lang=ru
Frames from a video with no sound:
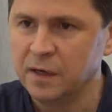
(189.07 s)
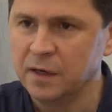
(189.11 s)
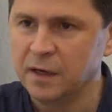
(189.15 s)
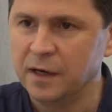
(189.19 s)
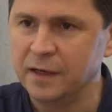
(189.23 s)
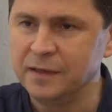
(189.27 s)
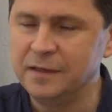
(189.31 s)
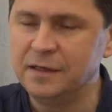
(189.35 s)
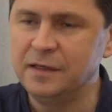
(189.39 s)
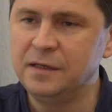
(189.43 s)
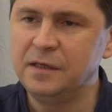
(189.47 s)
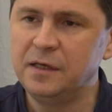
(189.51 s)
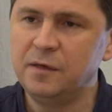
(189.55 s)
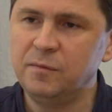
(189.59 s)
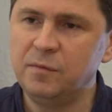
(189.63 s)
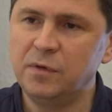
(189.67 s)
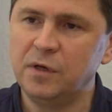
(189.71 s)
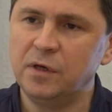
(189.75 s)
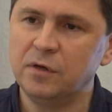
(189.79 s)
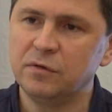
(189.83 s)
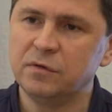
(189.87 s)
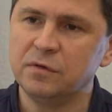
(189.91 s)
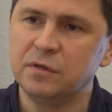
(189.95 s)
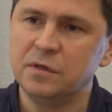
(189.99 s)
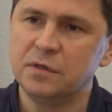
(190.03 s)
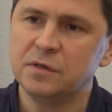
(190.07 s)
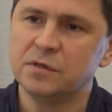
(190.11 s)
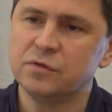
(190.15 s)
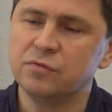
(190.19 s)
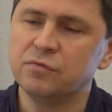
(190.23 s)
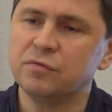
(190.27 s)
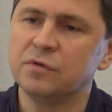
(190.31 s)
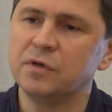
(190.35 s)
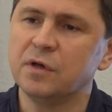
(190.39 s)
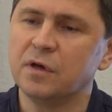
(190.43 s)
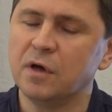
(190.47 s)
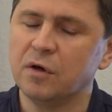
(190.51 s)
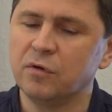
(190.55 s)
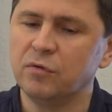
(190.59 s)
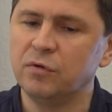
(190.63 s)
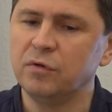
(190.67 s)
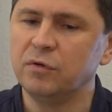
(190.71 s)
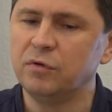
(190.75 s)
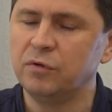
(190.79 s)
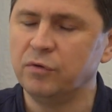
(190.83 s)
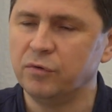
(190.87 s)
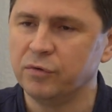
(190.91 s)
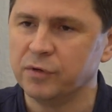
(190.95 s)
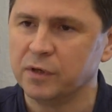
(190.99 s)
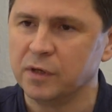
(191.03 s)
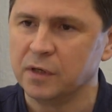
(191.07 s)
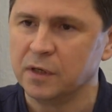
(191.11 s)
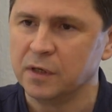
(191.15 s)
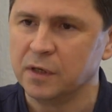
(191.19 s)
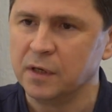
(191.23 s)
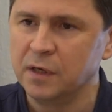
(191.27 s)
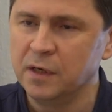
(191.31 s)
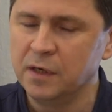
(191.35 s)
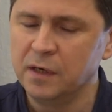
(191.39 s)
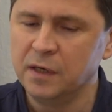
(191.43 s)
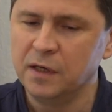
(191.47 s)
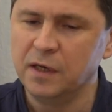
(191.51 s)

Они не имеют, не несут никакой логики.